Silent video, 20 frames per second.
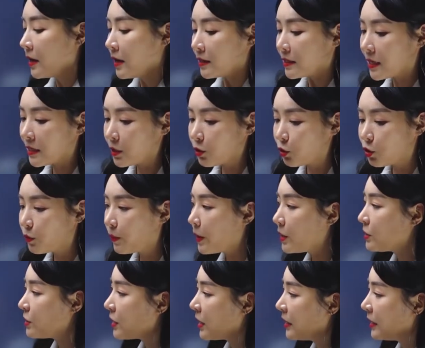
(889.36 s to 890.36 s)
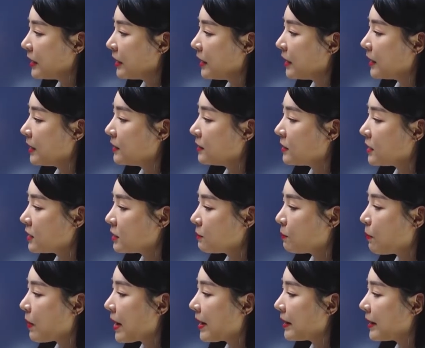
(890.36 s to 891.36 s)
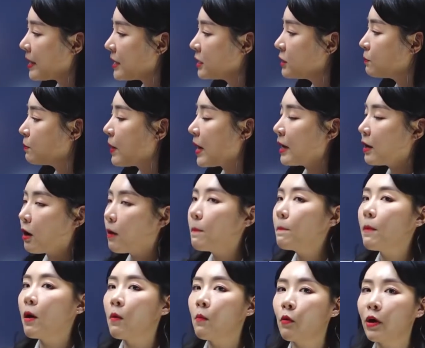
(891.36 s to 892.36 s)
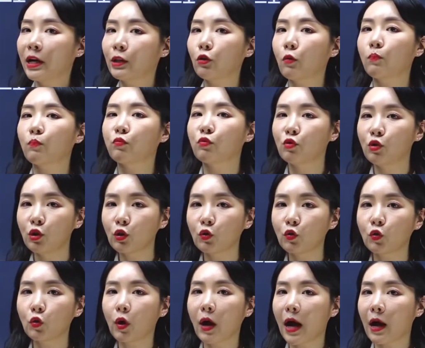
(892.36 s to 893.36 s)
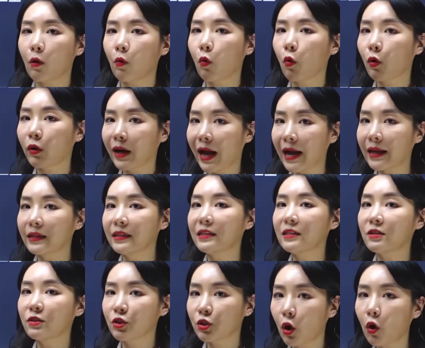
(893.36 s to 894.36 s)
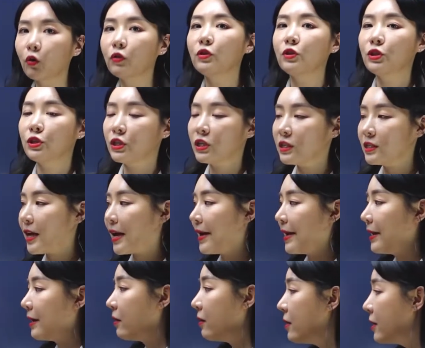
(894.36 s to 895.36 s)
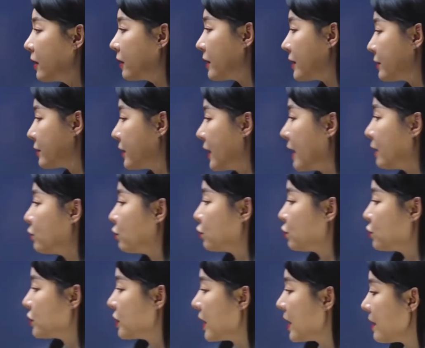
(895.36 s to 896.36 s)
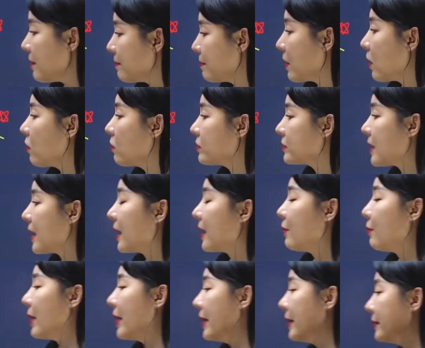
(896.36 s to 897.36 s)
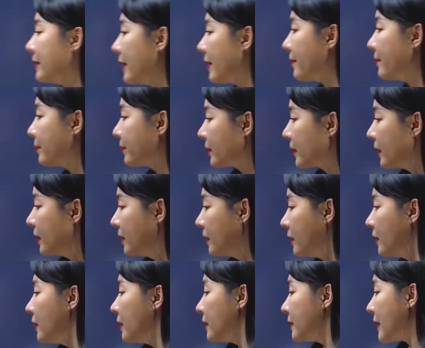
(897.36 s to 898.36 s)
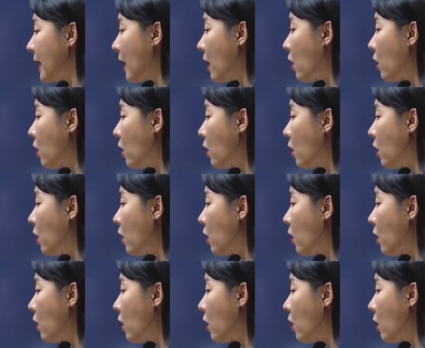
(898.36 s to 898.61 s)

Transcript: 자, 이제 두 번째는 despite, in spite of, 뭐뭐에도 불구하고 라는 전치사예요. 그래서 얘도 뒤에 명사가 와야 돼요. 자,